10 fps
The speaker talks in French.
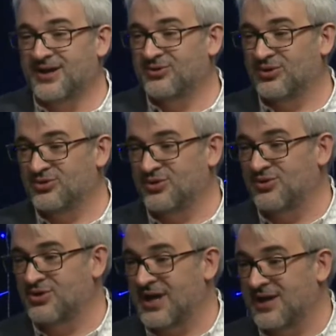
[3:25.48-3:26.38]
notre
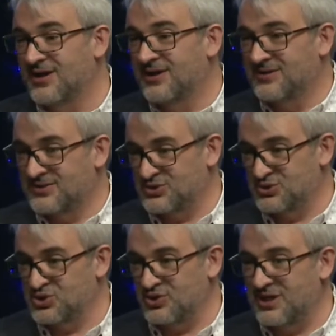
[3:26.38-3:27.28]
local, ce
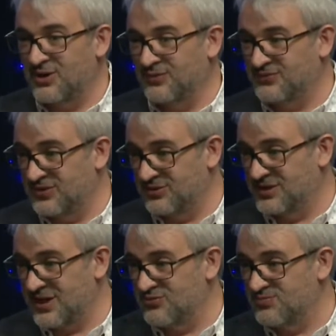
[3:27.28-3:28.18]
joli loft dans
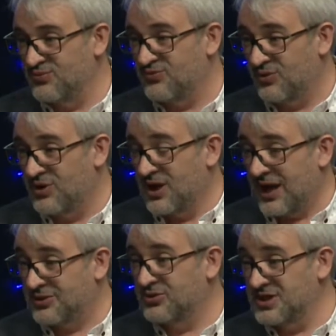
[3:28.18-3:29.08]
lequel nous pouvons
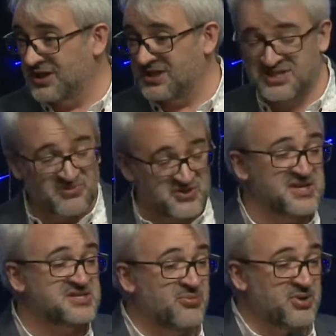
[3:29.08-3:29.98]
accueillir quasiment
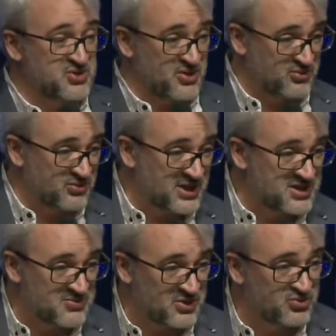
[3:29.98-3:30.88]
500 personnes
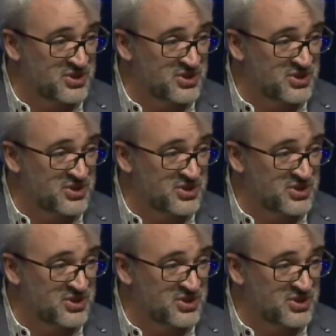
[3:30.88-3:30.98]
tous